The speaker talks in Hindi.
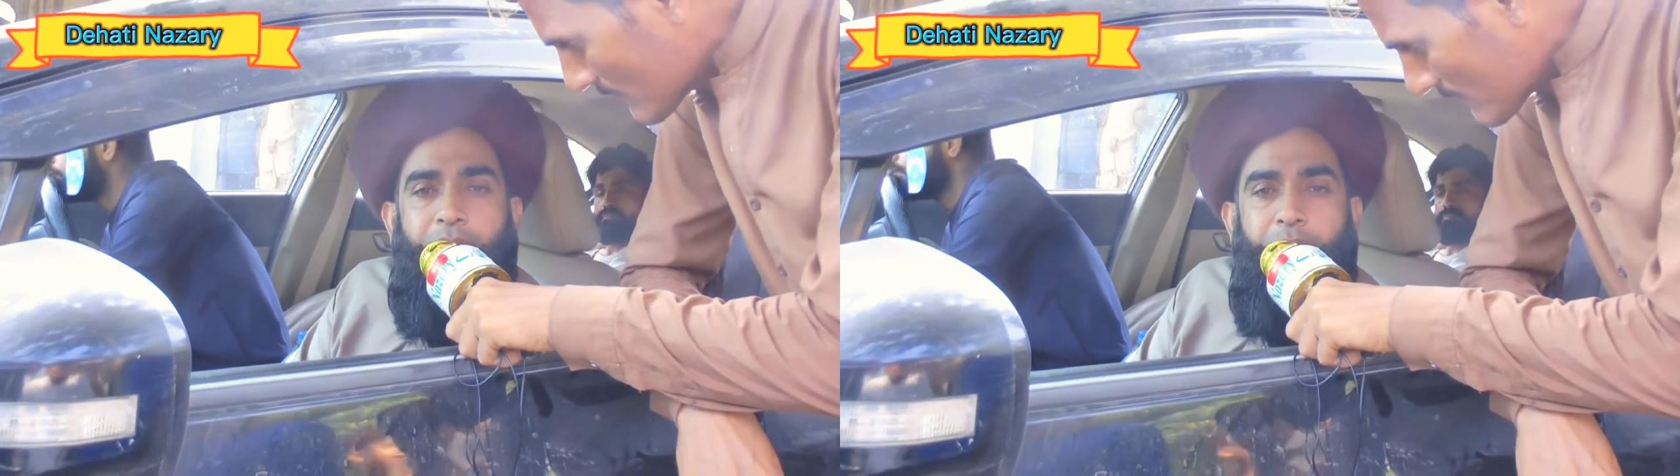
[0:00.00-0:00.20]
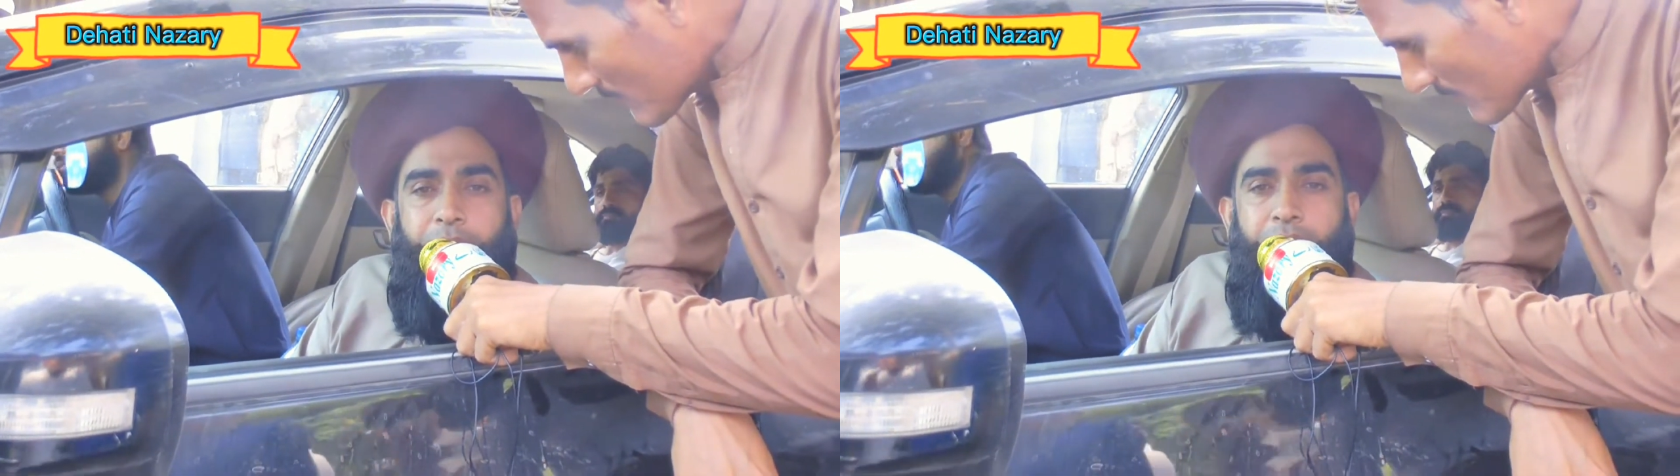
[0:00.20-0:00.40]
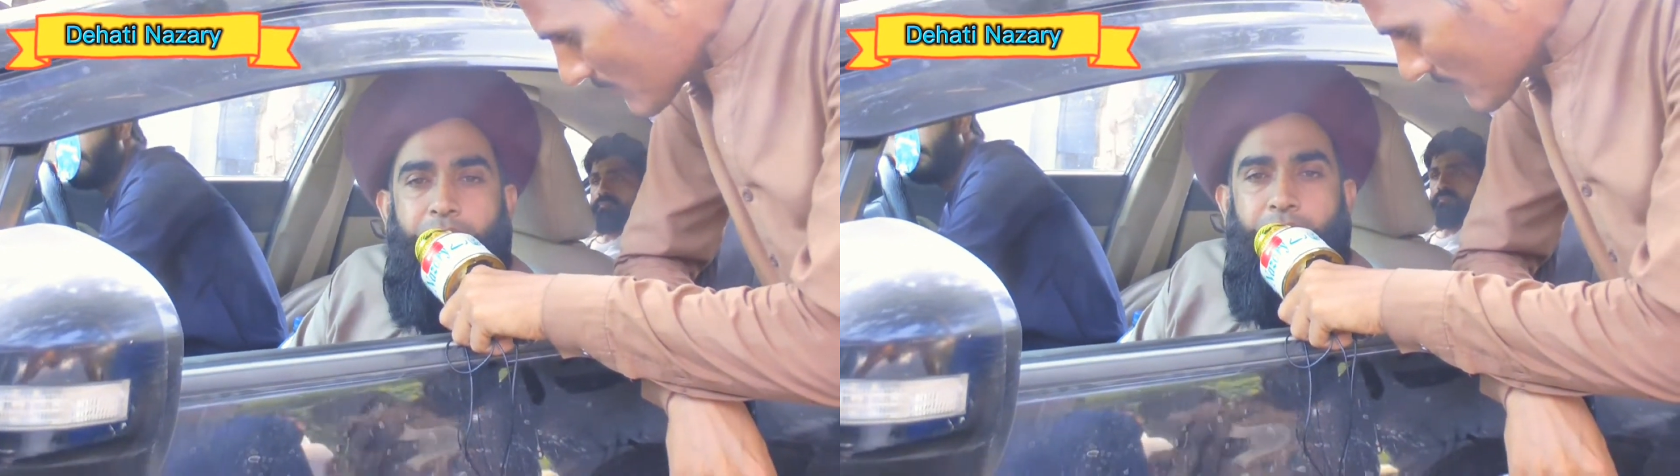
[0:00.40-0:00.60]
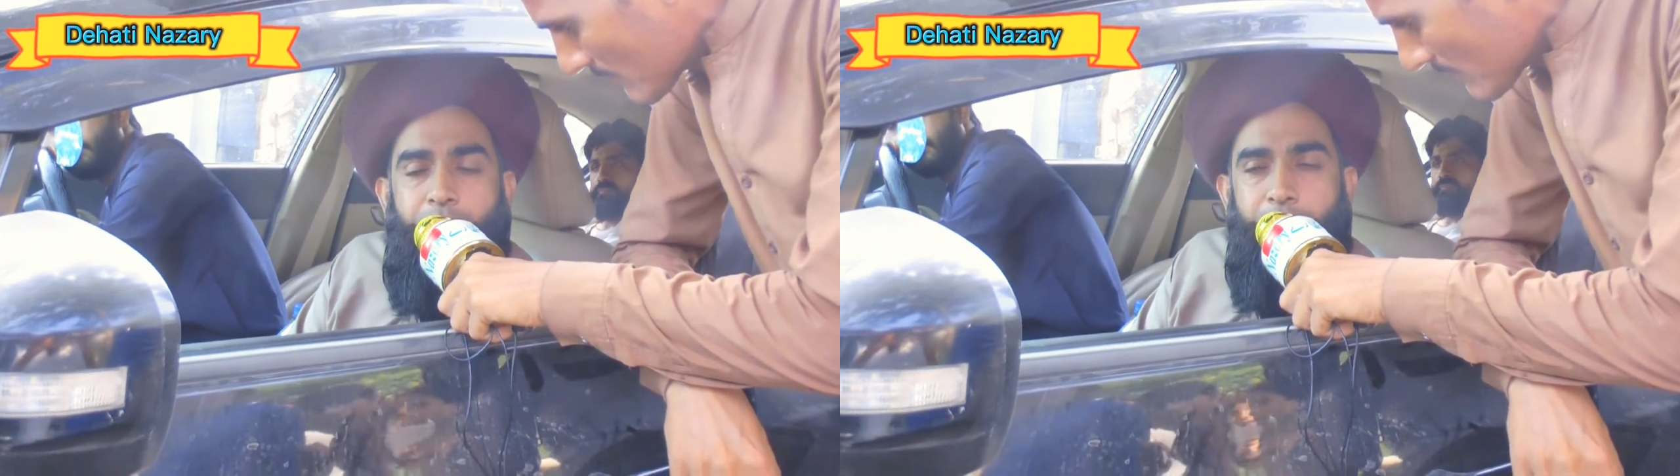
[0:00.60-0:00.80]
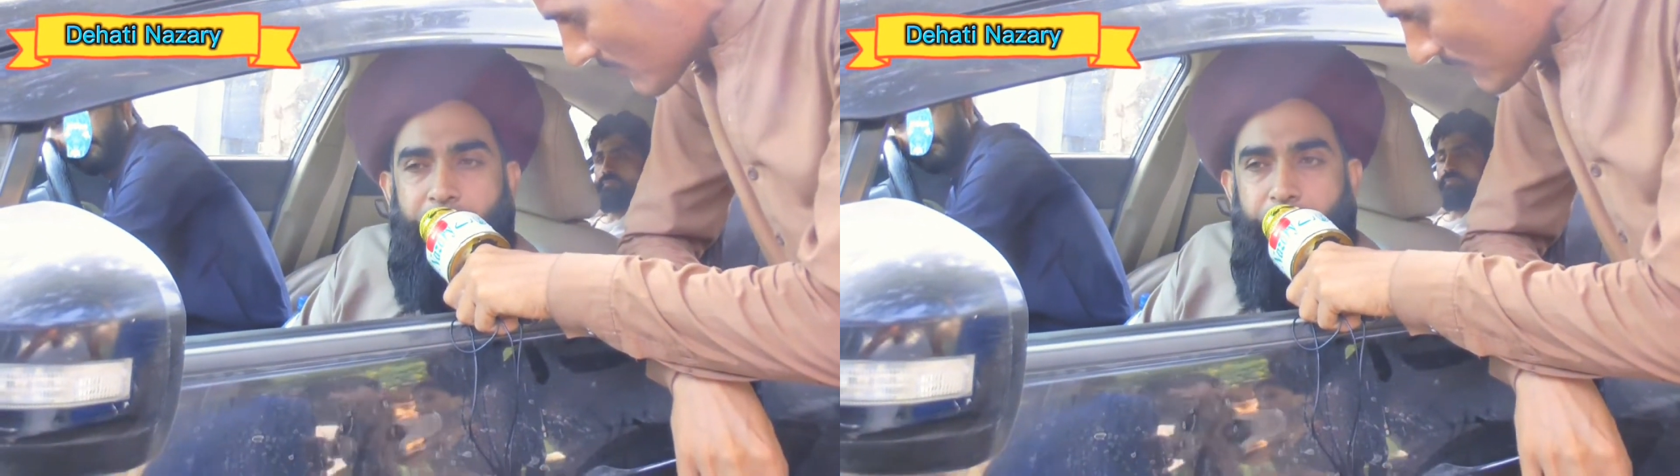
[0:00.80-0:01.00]
बहन भाई
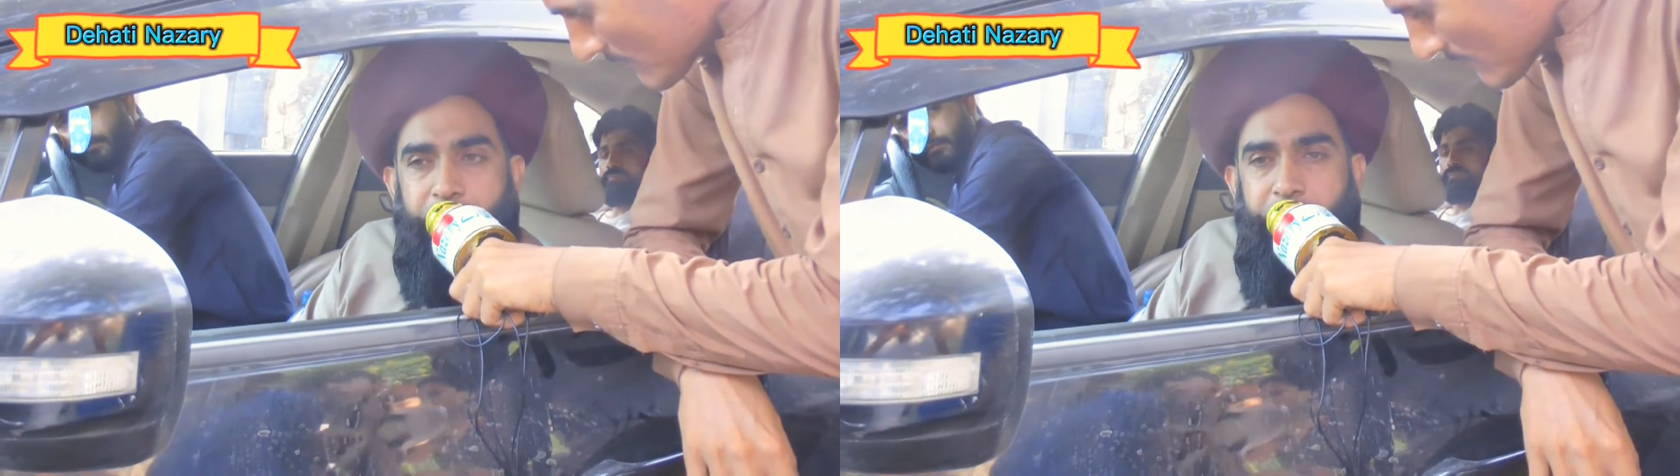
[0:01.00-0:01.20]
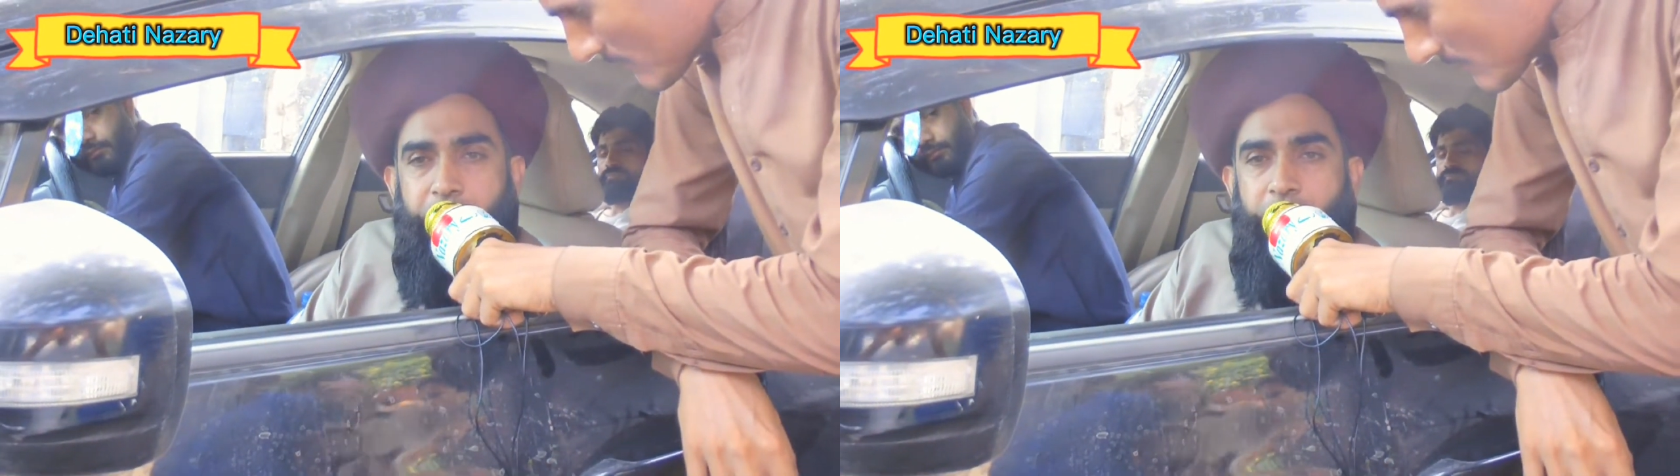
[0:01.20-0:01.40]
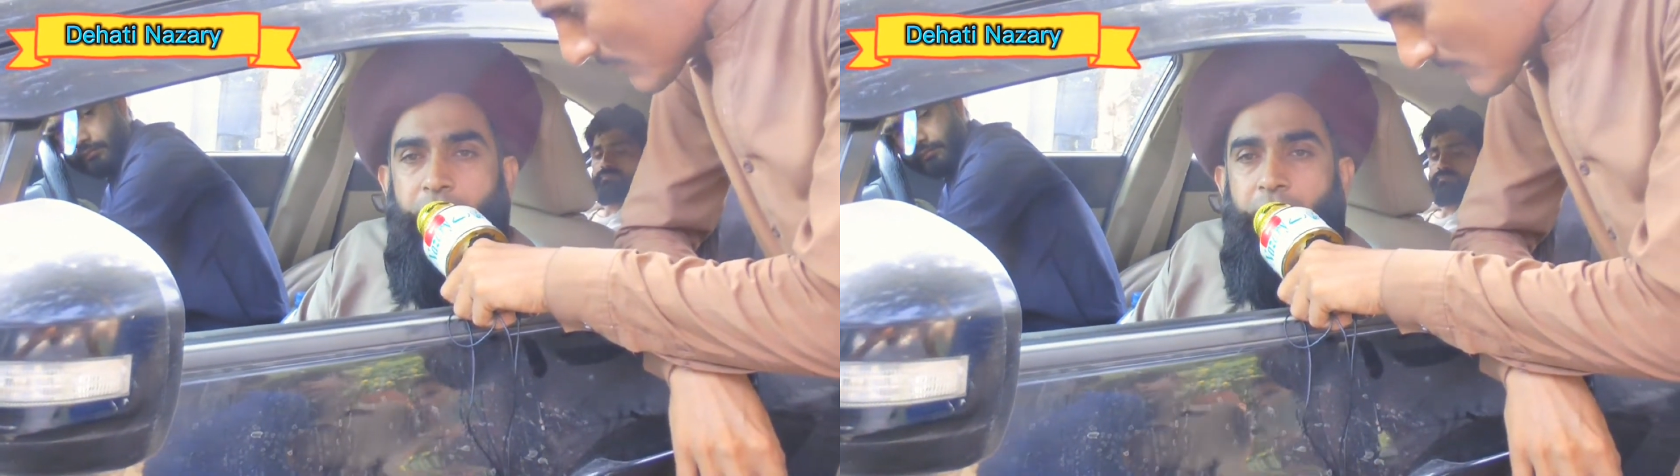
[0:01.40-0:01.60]
हमारे बच्चे